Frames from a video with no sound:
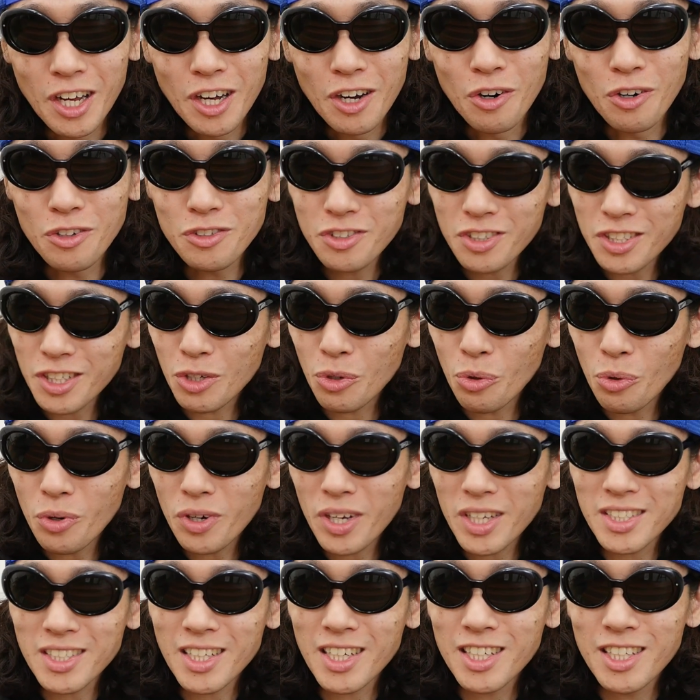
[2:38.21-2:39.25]
本当に大
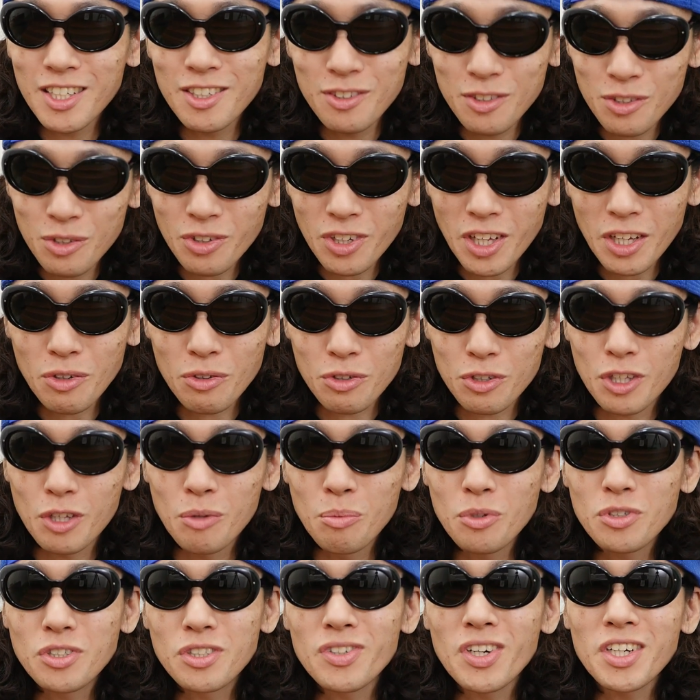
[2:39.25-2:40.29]
げさに言うと結構気
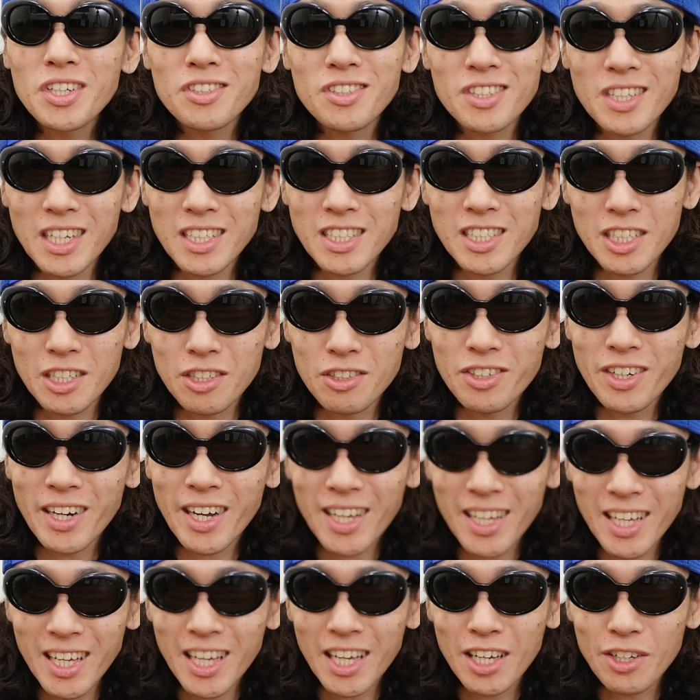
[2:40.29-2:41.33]
持ち悪くなっちゃうぐ
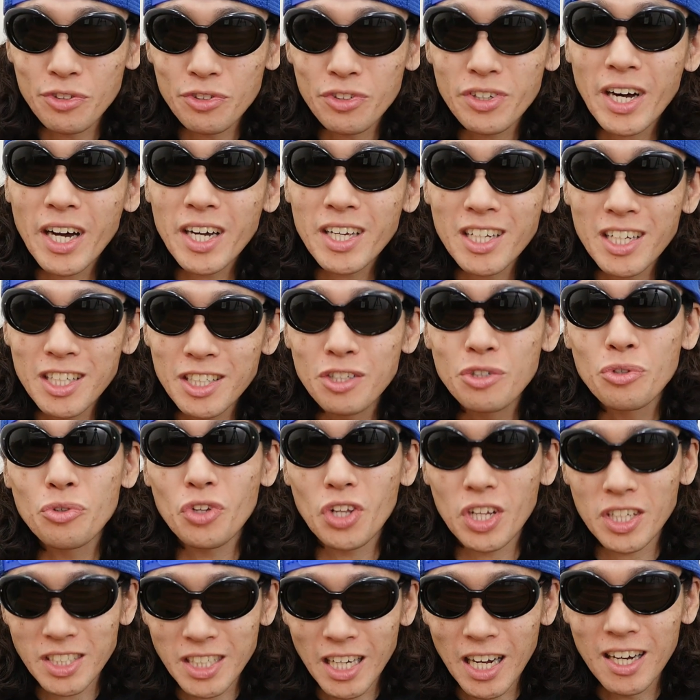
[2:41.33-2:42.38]
らい不快な匂
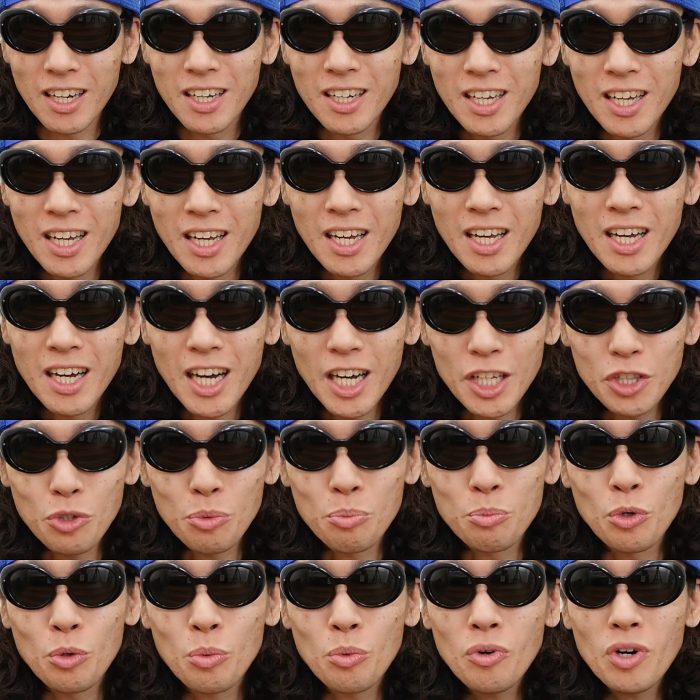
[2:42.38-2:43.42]
いでした。あと、
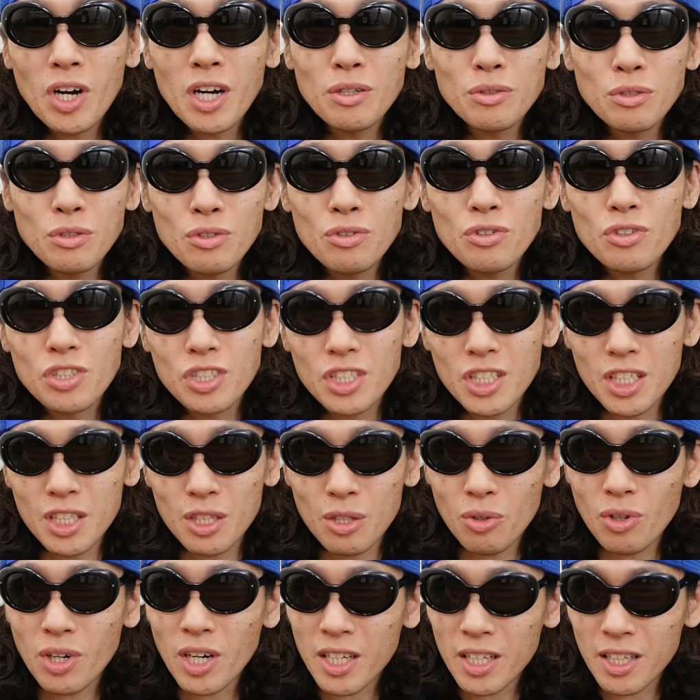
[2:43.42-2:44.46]
桃が映るシーン
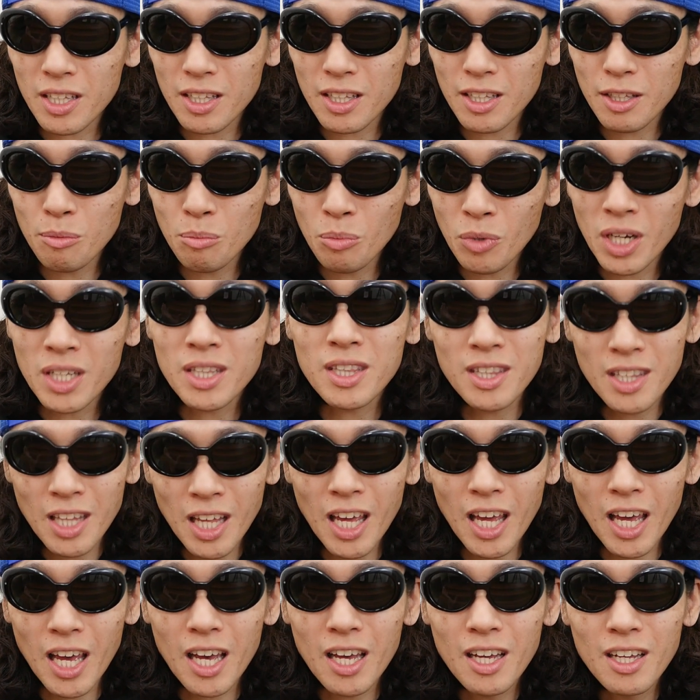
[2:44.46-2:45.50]
とかもあっ
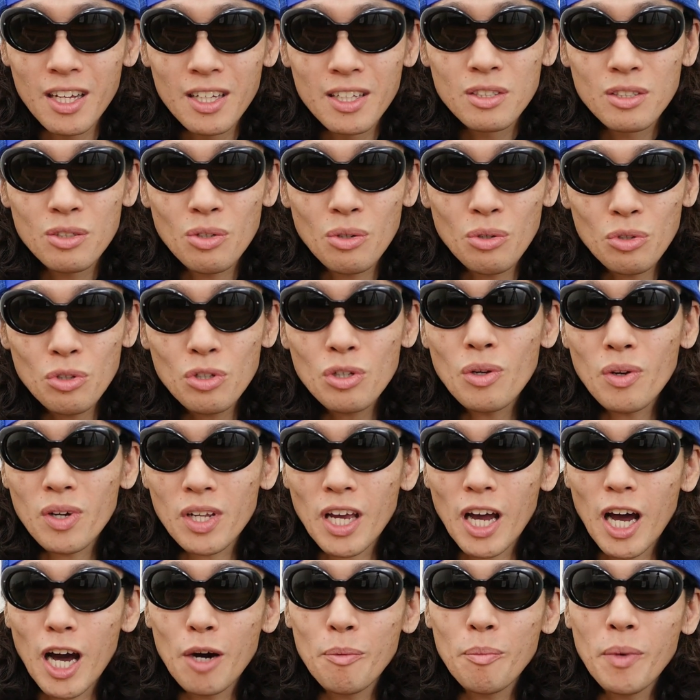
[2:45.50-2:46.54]
て、その時は
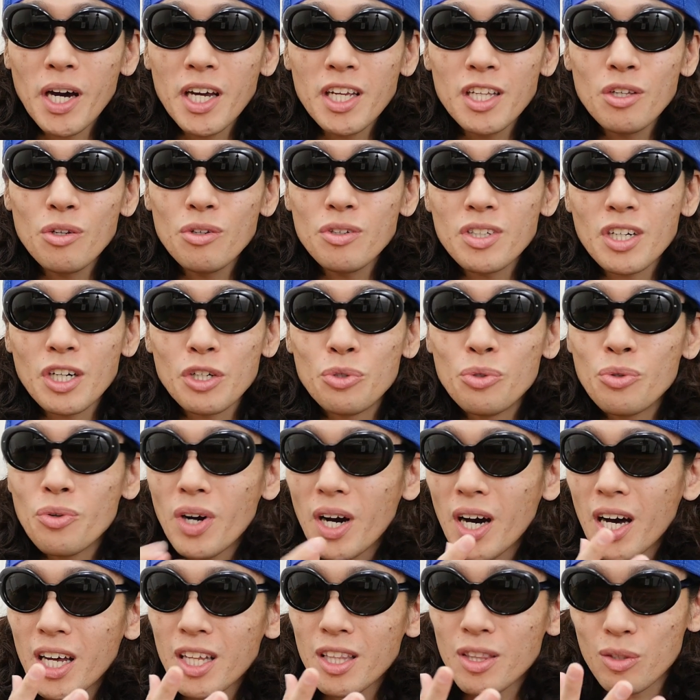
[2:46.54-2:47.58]
ね、甘い匂いがふ
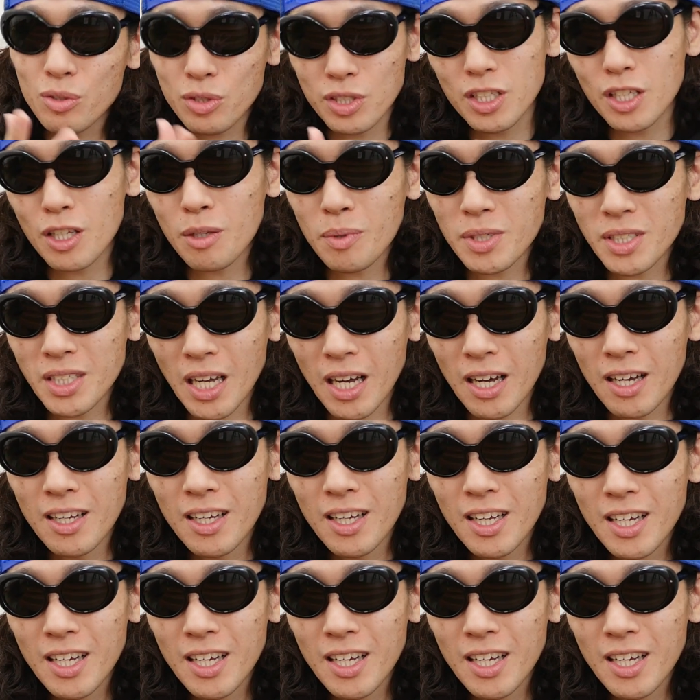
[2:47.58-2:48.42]
わーっとしてきました。